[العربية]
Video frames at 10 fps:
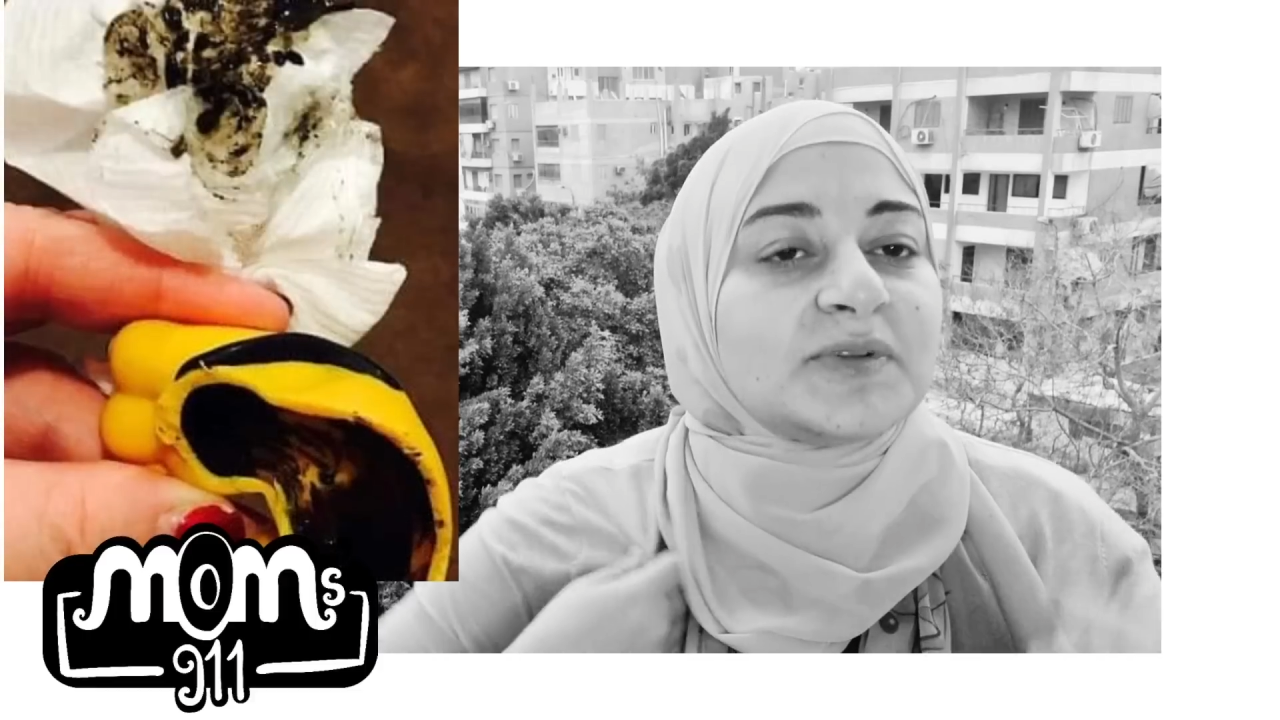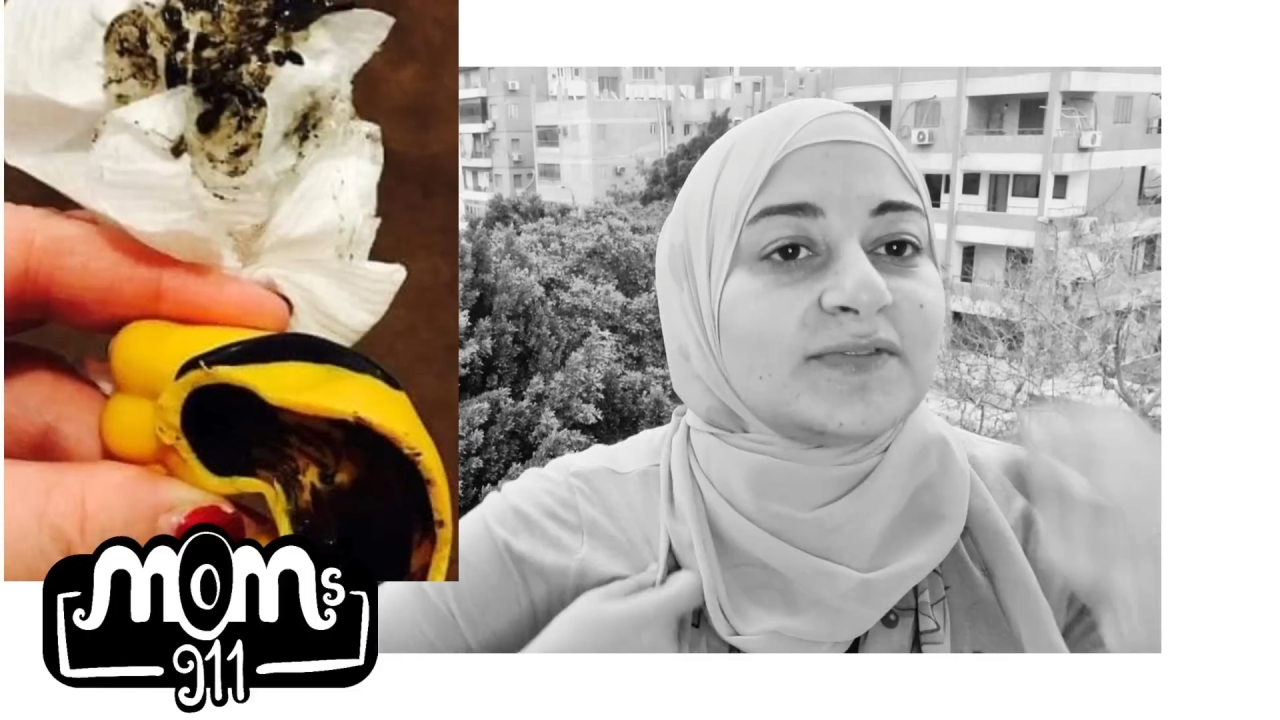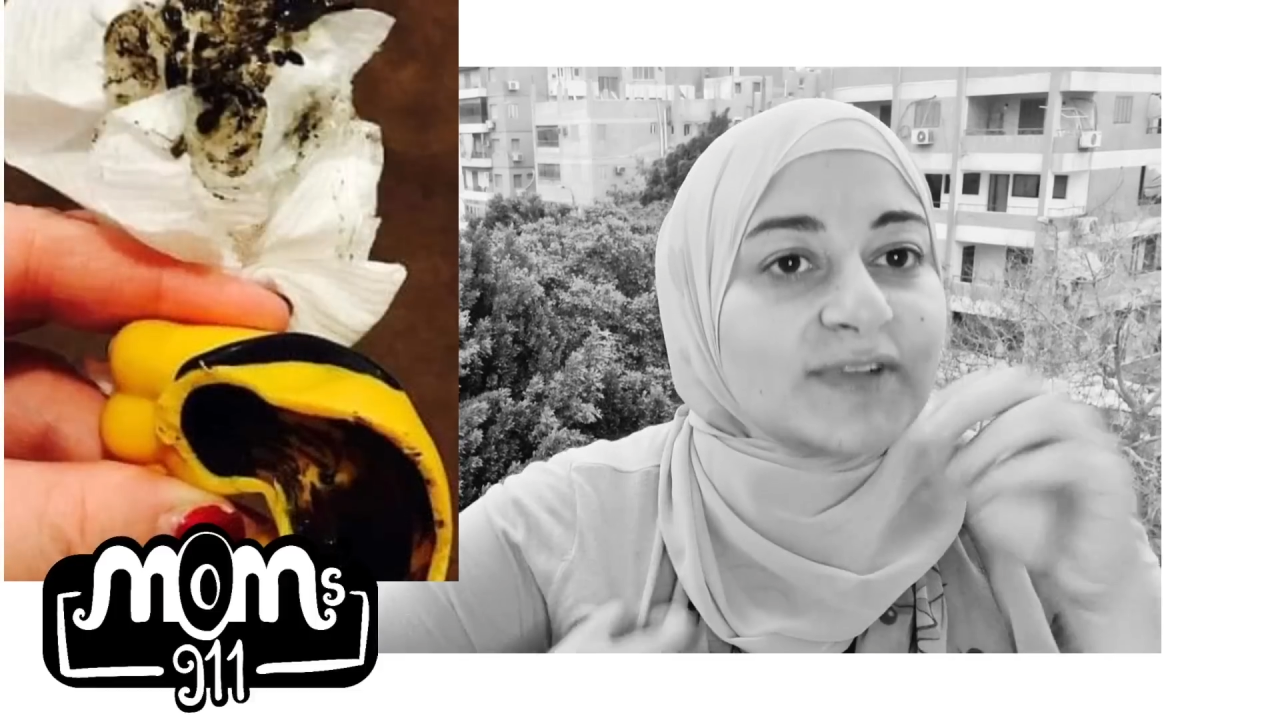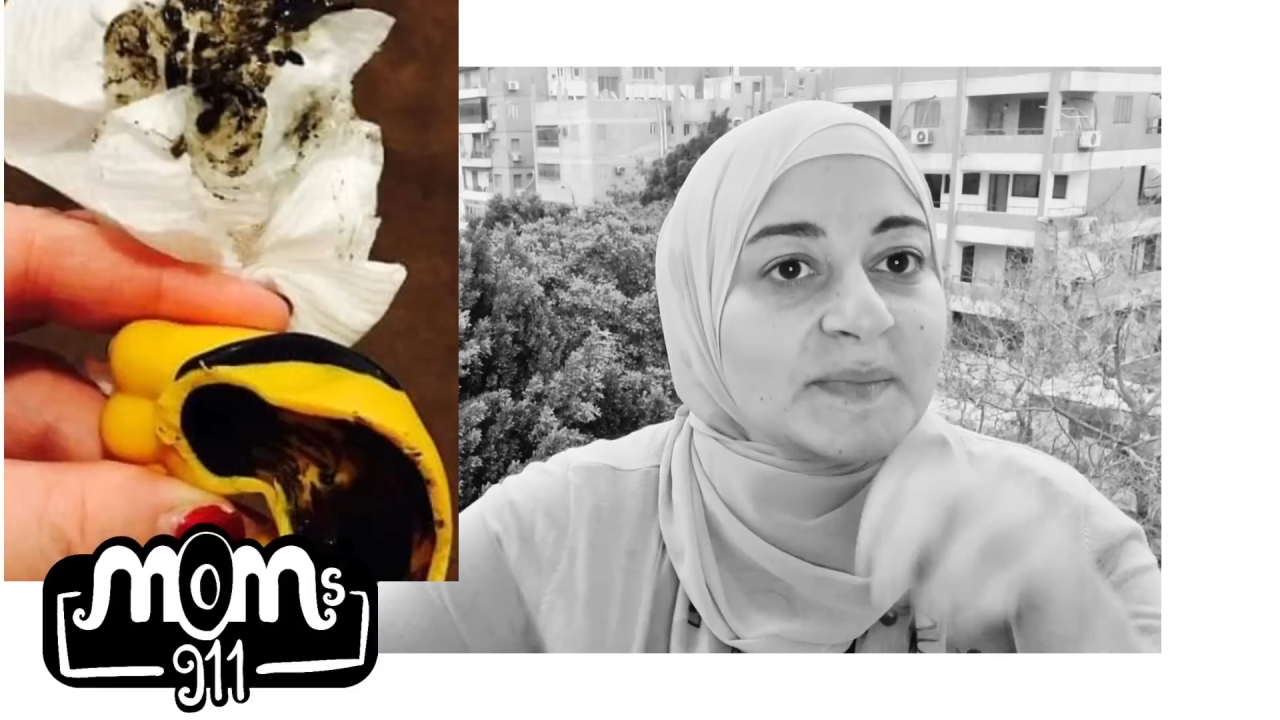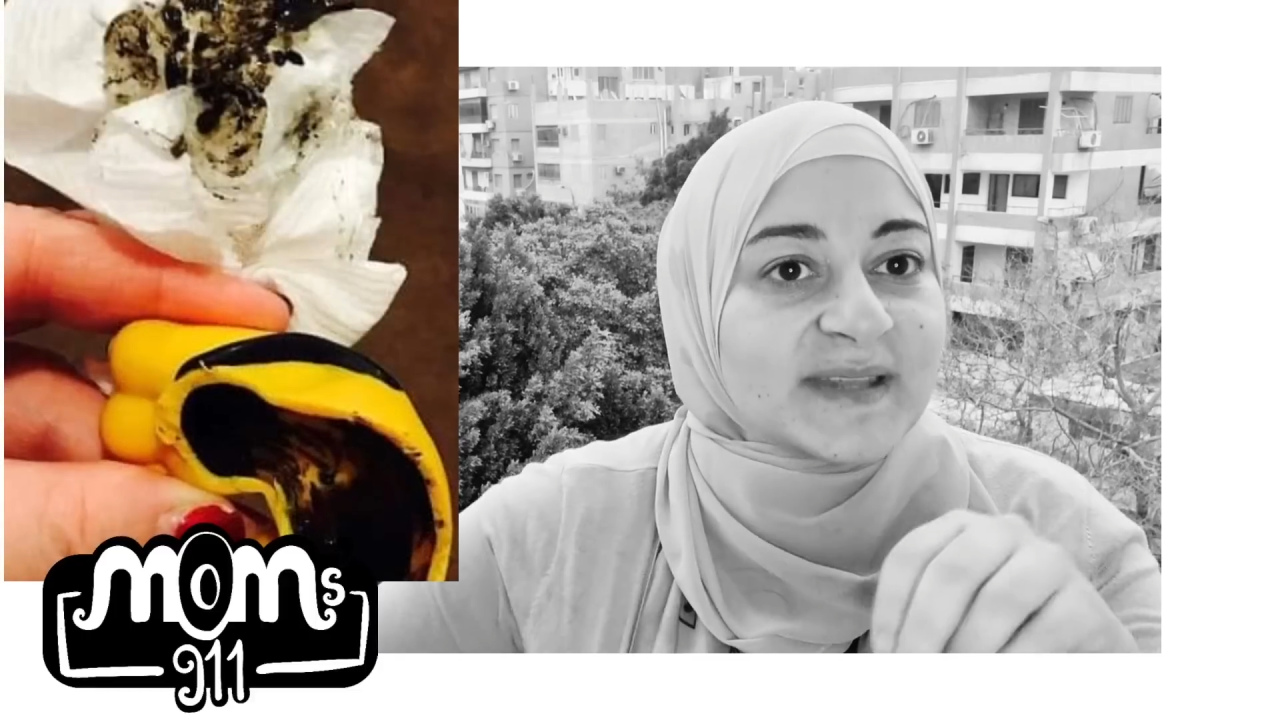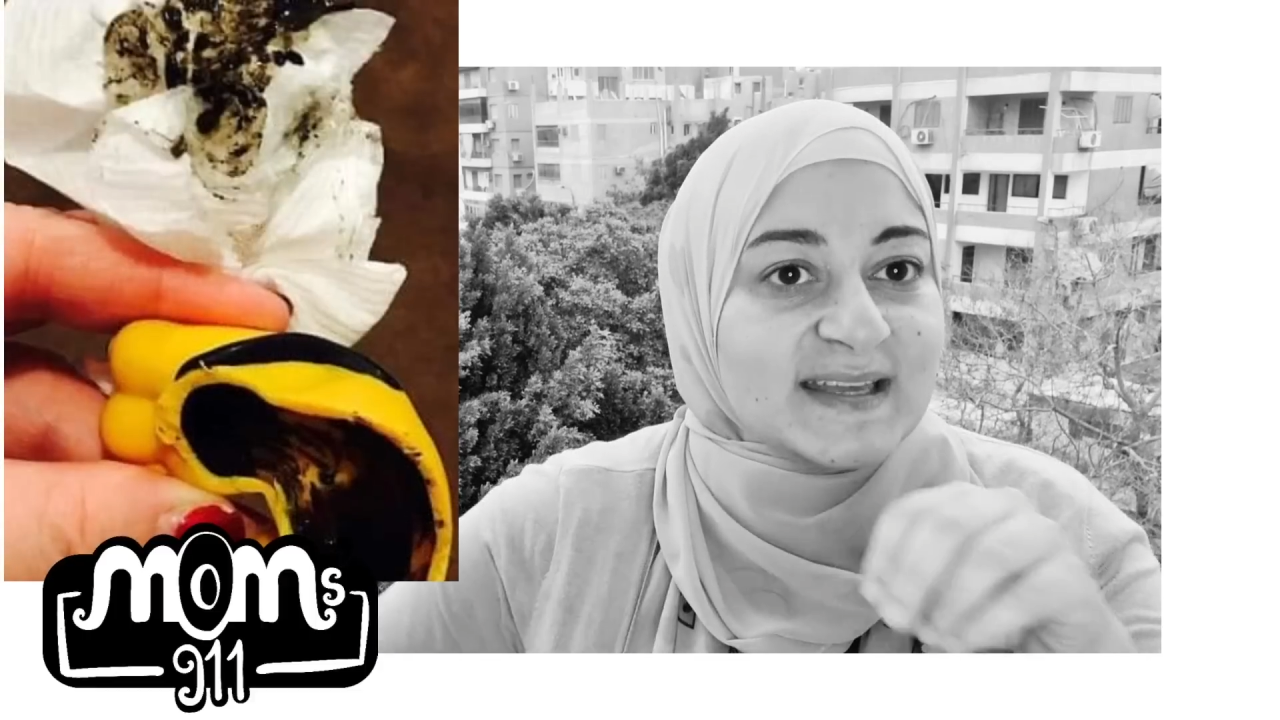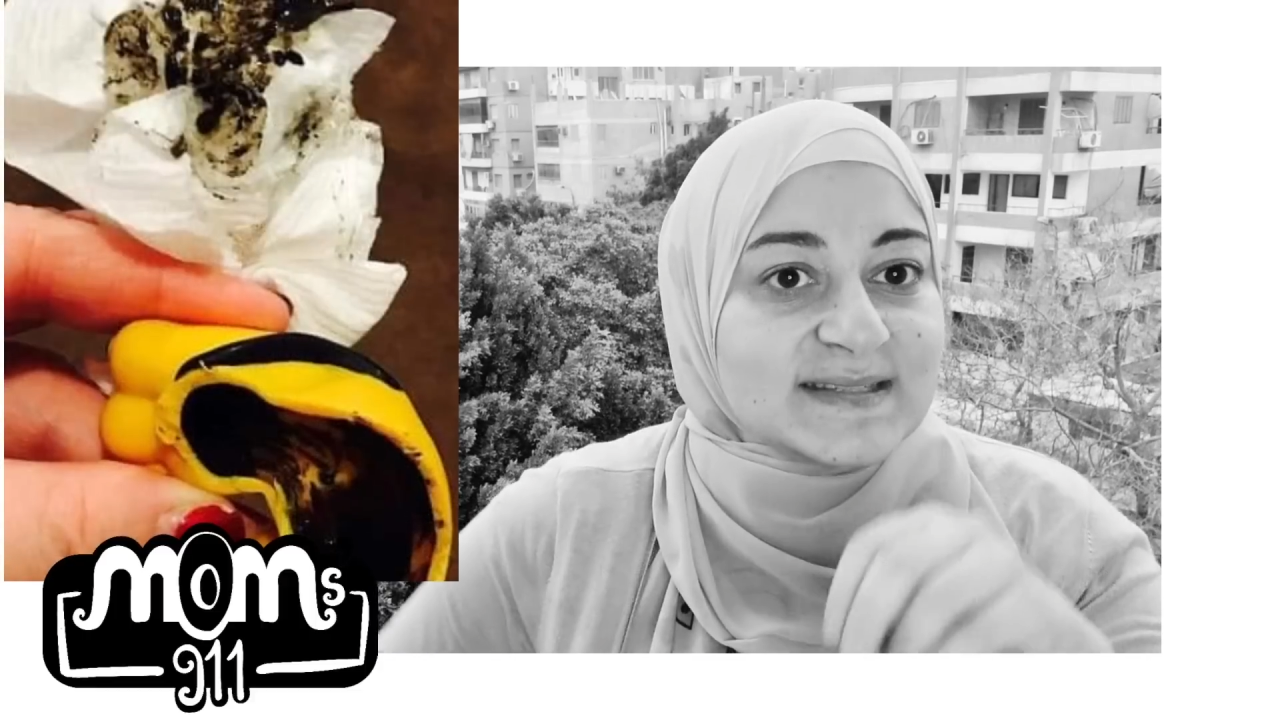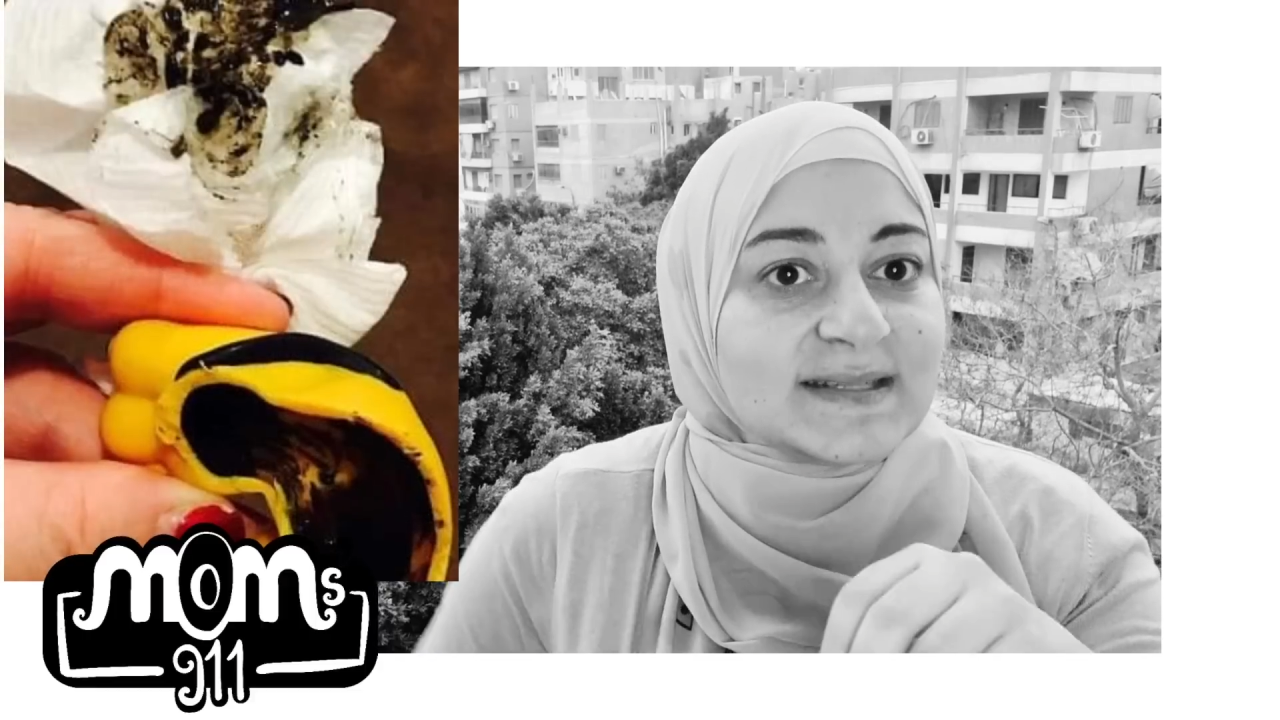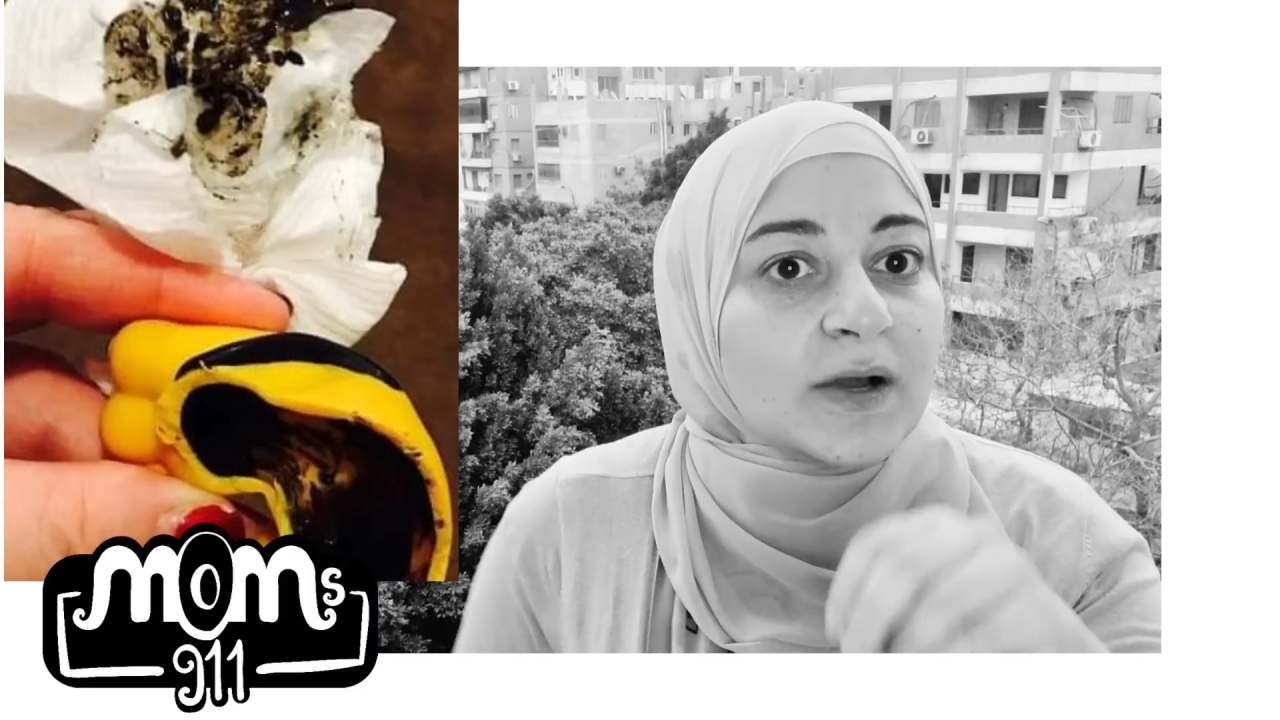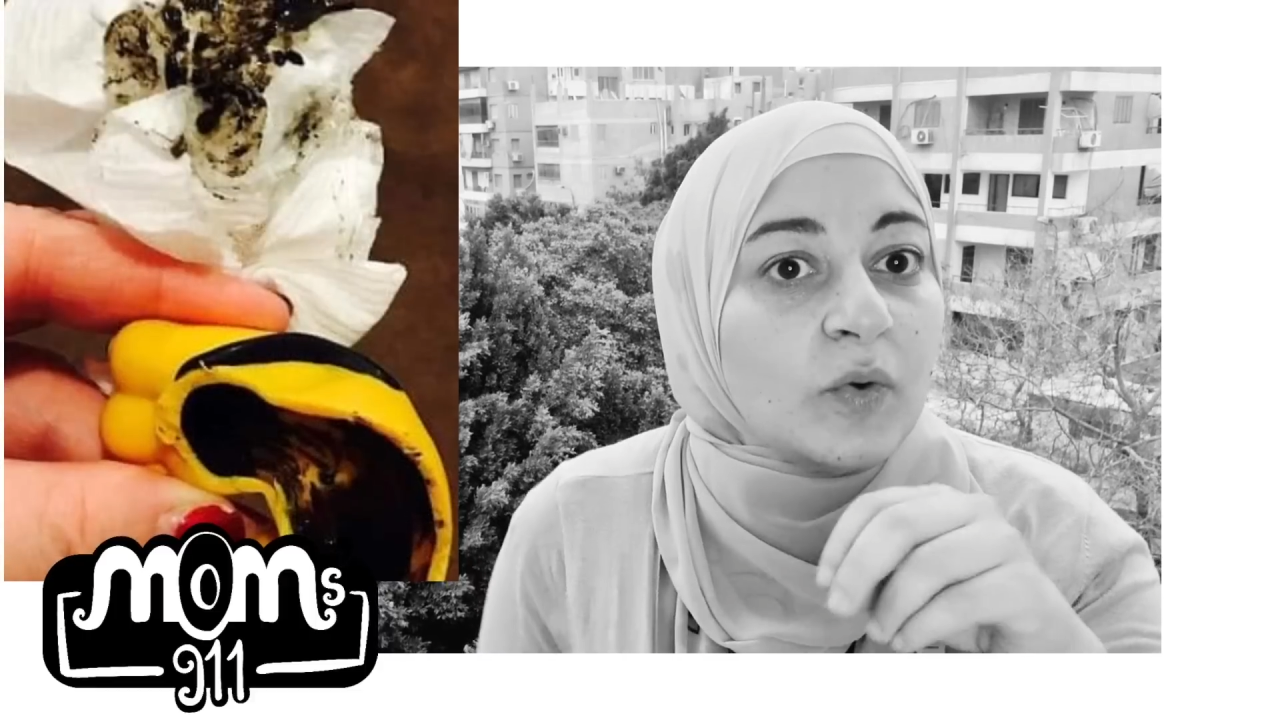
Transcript: بتفضل متخزنه